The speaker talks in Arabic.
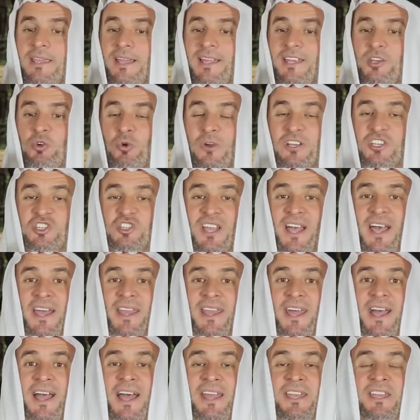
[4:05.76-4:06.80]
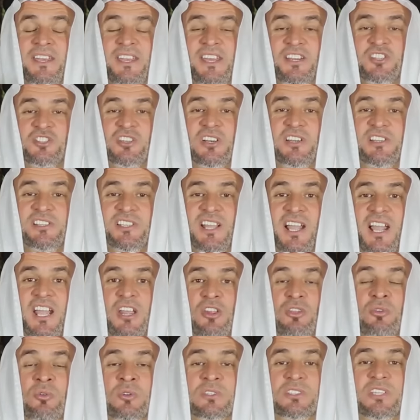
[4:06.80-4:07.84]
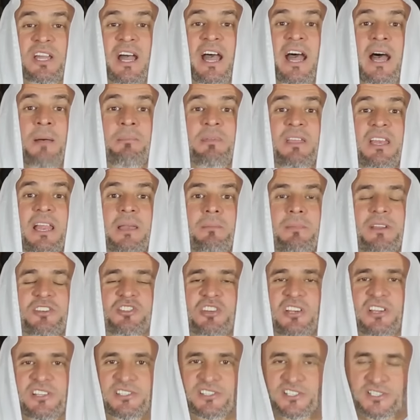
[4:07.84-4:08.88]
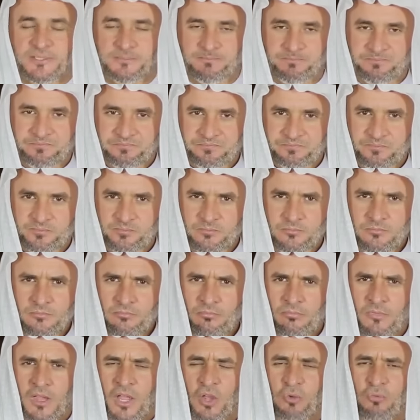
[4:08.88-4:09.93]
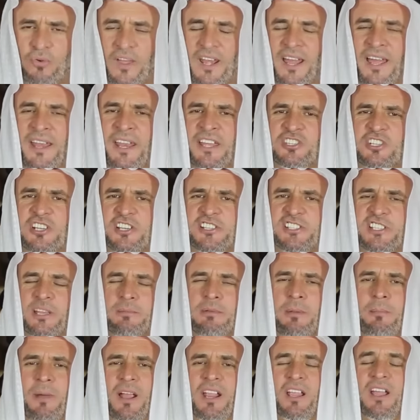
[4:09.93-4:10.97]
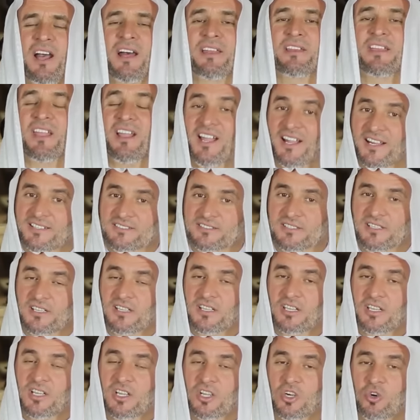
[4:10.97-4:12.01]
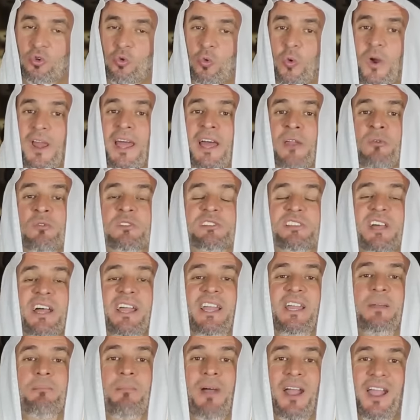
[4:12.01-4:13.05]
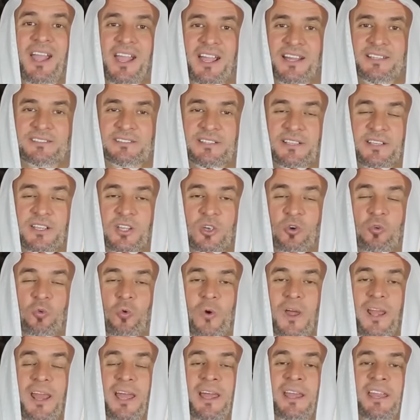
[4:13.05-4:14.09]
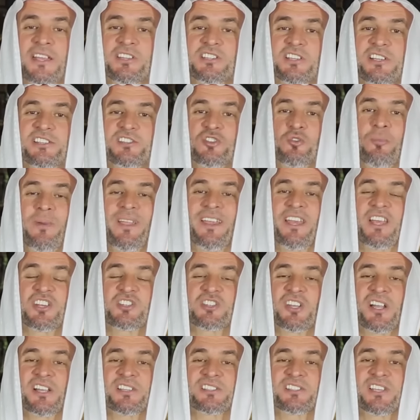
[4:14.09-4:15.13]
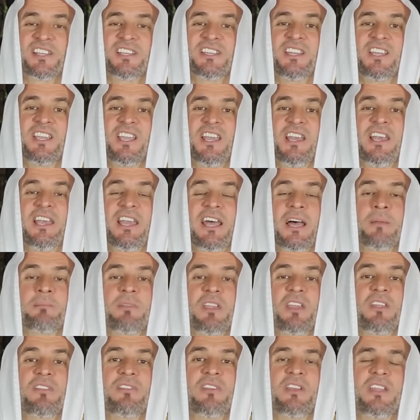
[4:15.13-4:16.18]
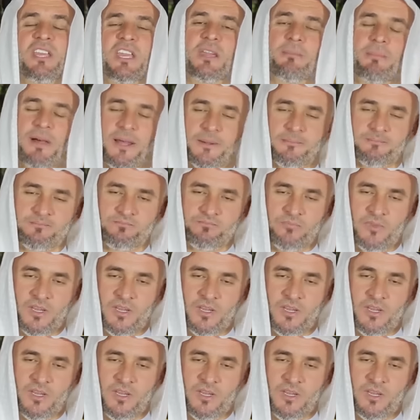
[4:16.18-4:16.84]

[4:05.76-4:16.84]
يعني وجهنا أن نجلس حيث انتهى بنا المجلس فلا نجلس بمكان أحد ولا نزاحم أحد ولا نجلس بين شخصين إلا بإذنهما